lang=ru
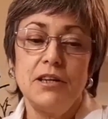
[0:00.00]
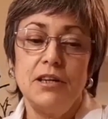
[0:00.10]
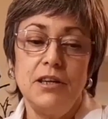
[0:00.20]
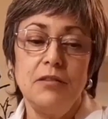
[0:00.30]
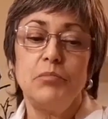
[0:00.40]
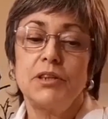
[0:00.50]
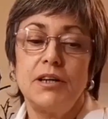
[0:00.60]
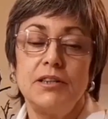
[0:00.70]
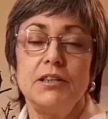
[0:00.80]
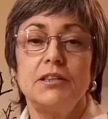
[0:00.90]
И под
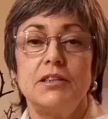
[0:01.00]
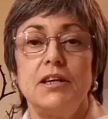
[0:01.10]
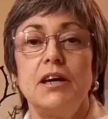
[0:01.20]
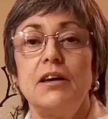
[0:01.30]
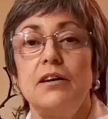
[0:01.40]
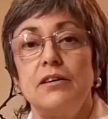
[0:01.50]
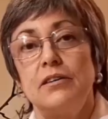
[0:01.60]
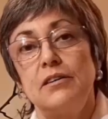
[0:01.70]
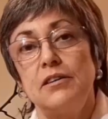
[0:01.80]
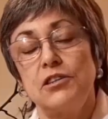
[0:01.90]
конец
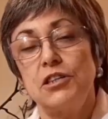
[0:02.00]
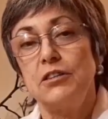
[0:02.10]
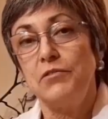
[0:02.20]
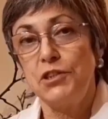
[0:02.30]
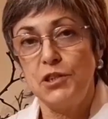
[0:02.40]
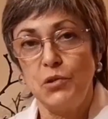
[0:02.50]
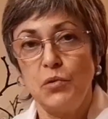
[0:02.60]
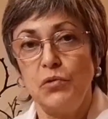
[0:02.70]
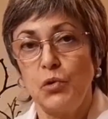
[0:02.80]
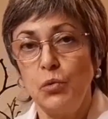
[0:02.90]
я э, решила вести
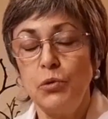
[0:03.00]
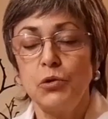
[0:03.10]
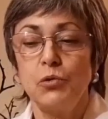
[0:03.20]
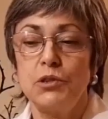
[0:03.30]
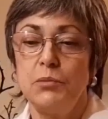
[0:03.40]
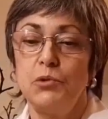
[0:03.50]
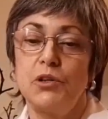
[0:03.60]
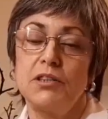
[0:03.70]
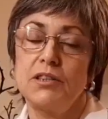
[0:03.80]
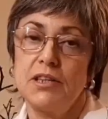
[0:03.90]
новую рубрику, где
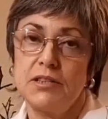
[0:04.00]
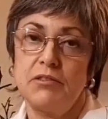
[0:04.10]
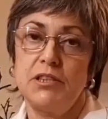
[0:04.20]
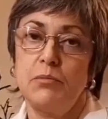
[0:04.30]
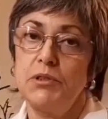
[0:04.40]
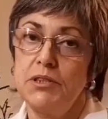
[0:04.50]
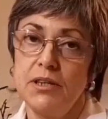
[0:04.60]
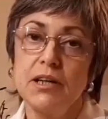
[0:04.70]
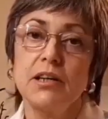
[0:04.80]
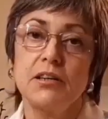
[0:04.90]
буду рассказывать о
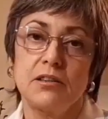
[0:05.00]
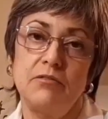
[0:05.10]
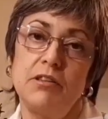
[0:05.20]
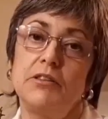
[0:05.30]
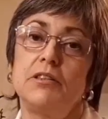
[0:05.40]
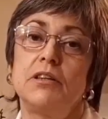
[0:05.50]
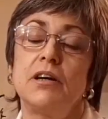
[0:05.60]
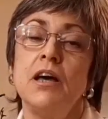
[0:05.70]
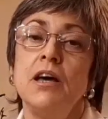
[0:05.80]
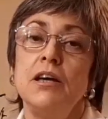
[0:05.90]
мастерах
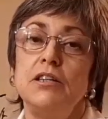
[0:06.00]
арт-квилтинга.